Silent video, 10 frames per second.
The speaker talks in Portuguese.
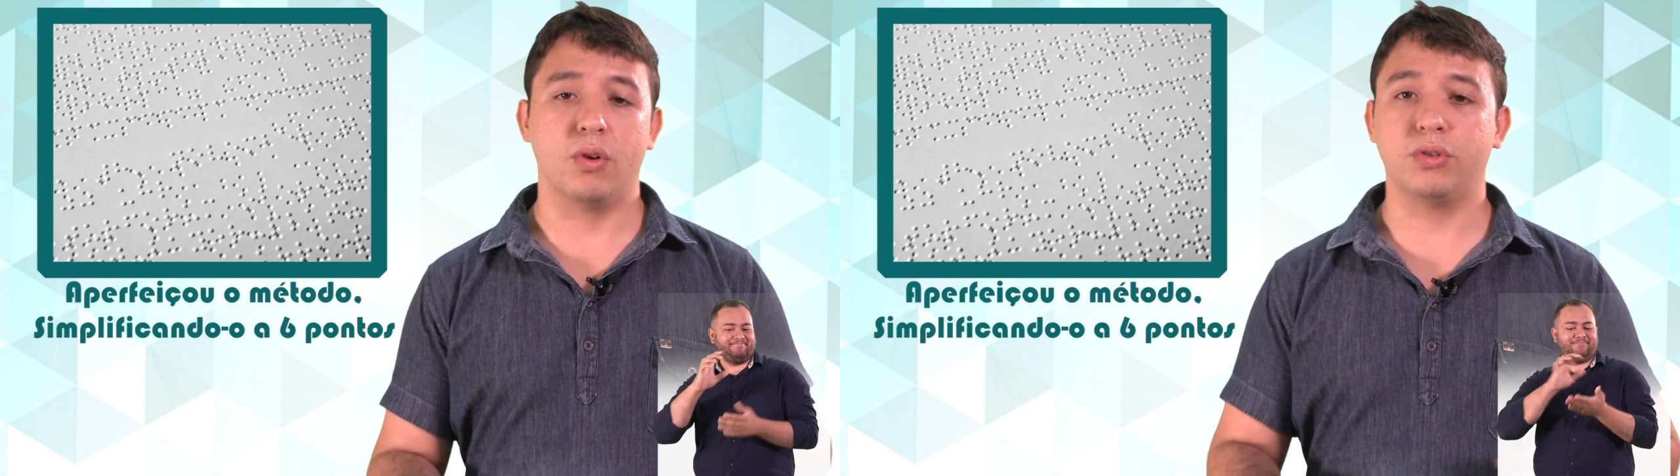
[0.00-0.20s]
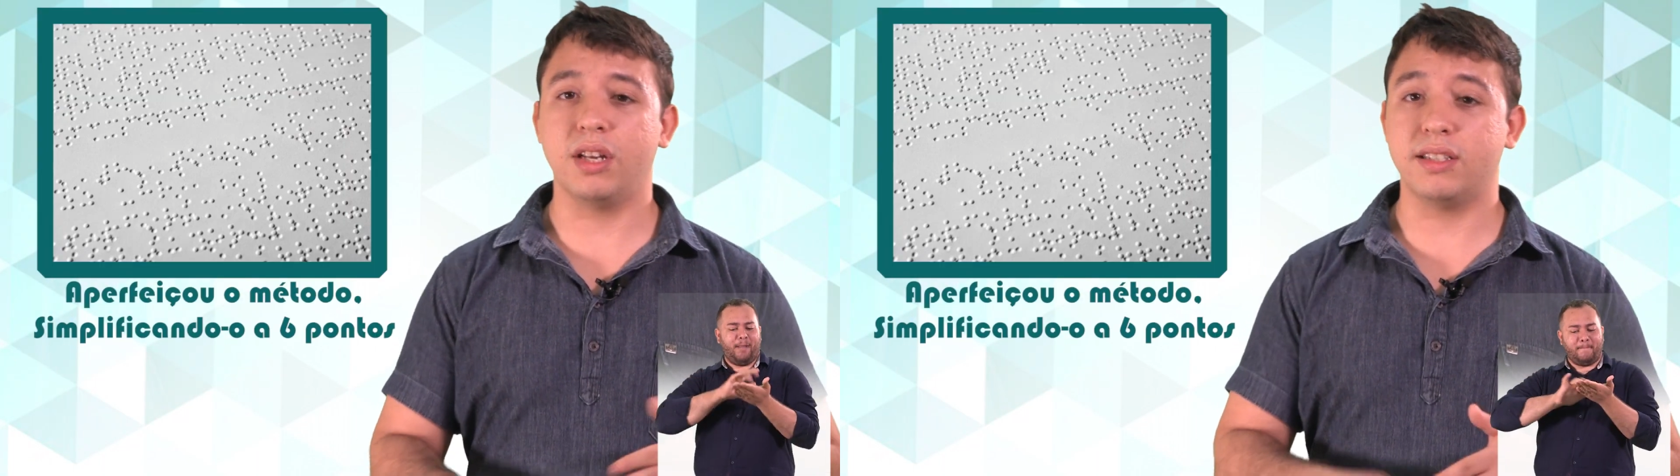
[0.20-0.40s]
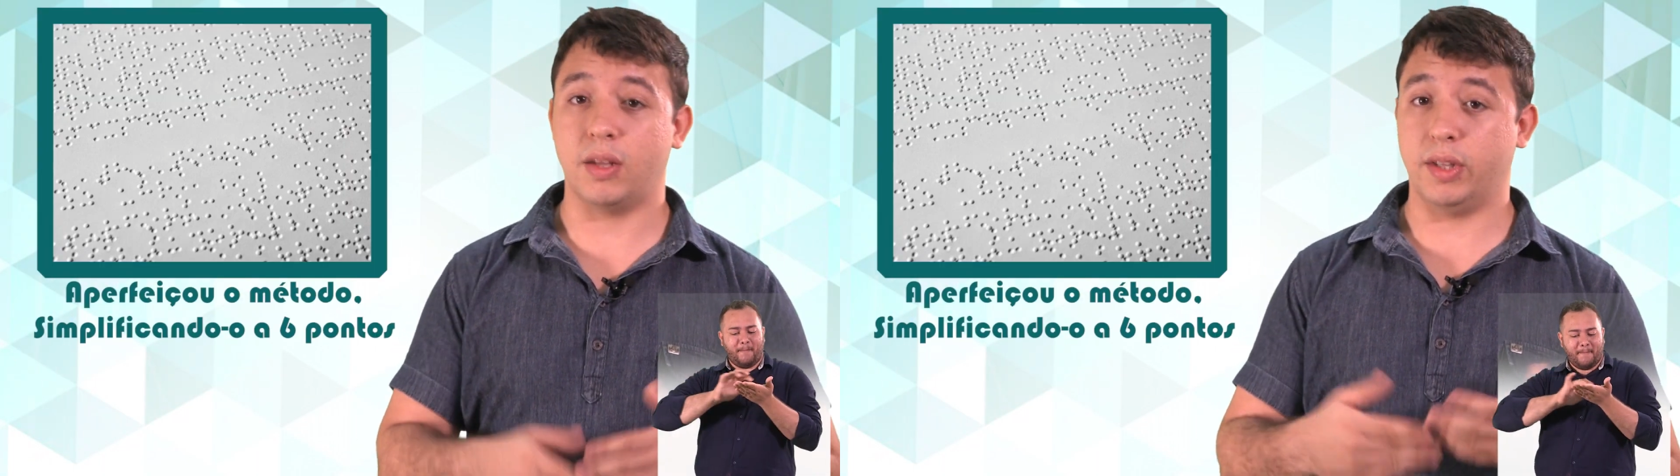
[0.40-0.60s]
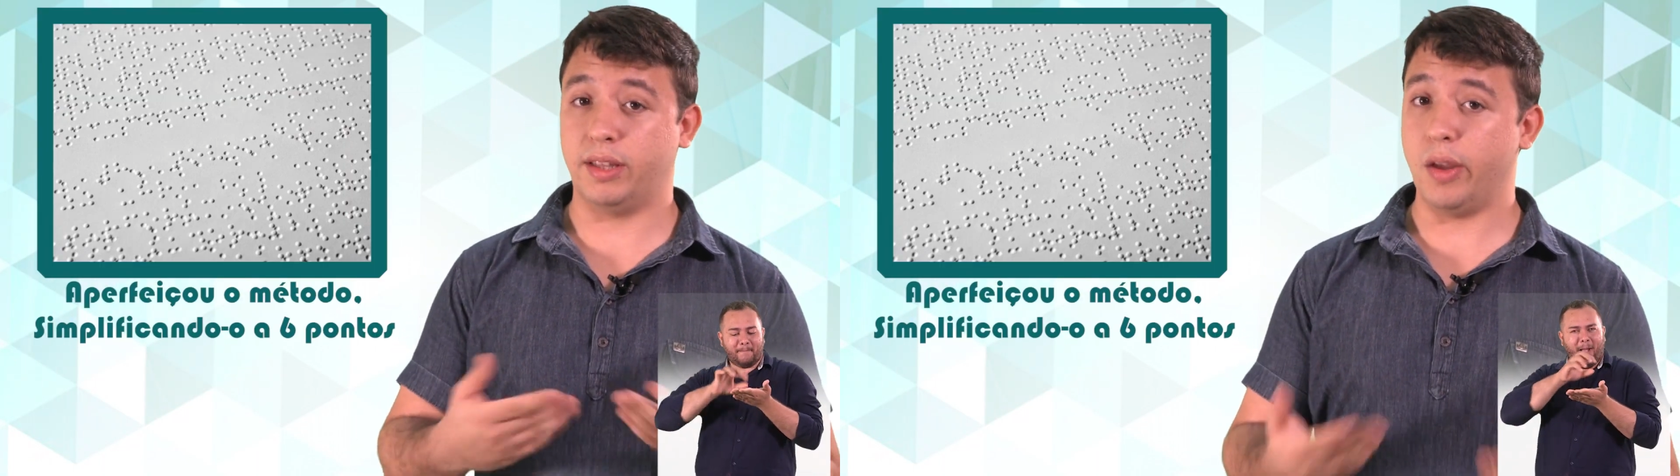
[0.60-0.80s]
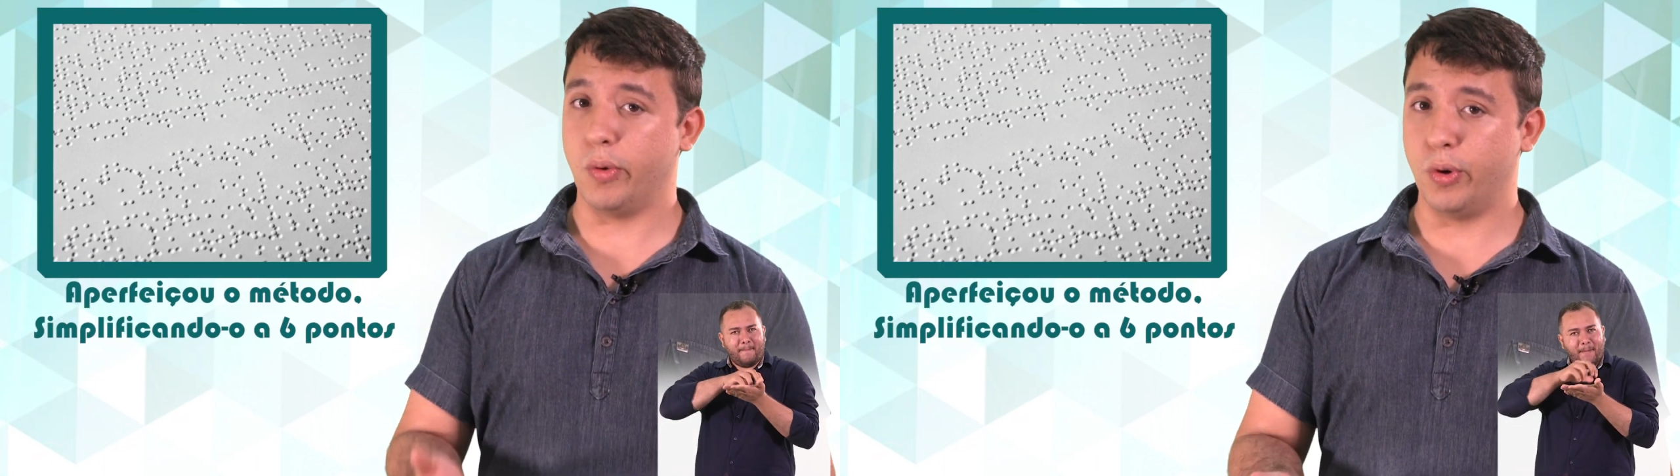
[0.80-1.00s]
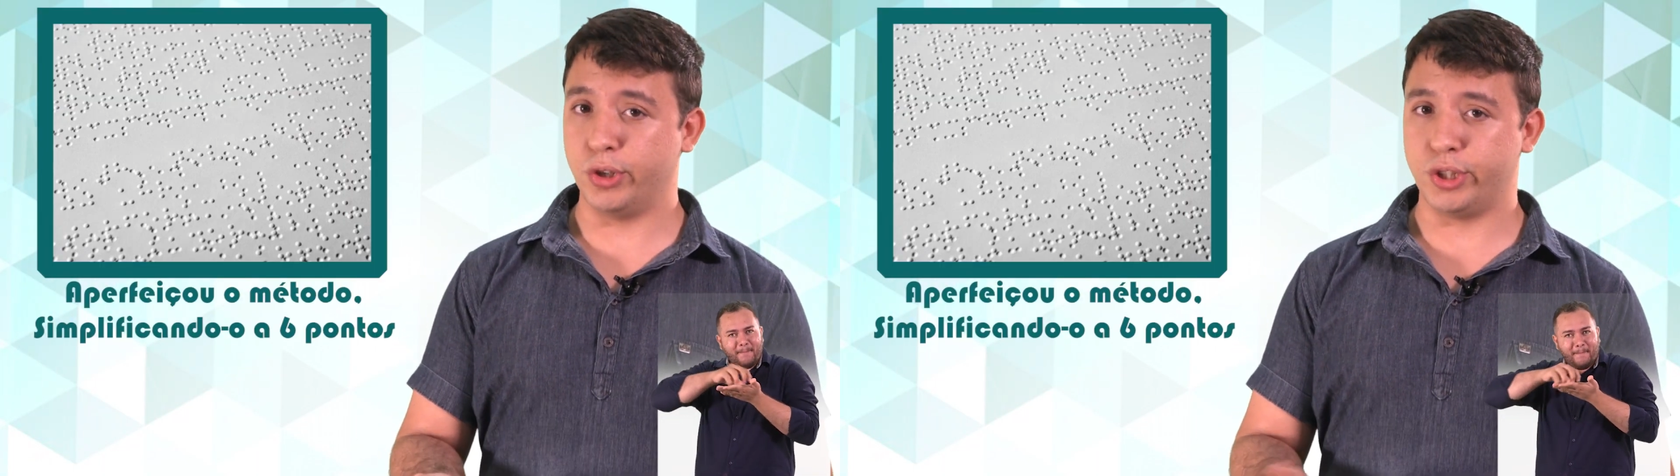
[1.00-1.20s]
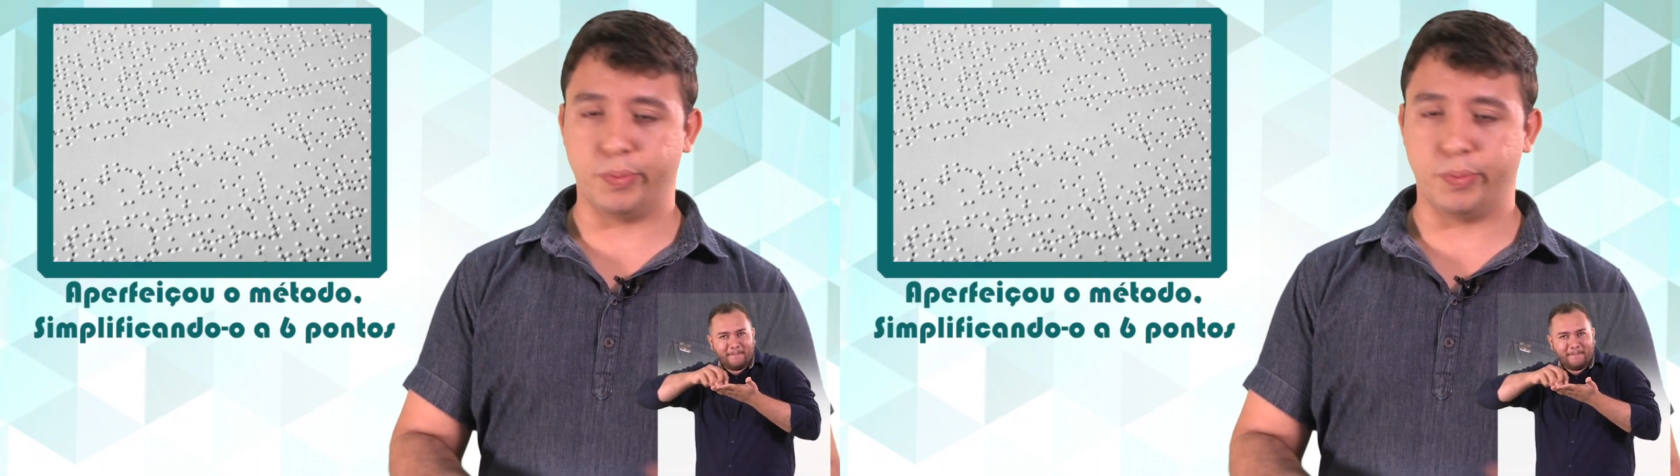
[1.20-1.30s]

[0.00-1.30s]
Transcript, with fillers: utilizado até hoje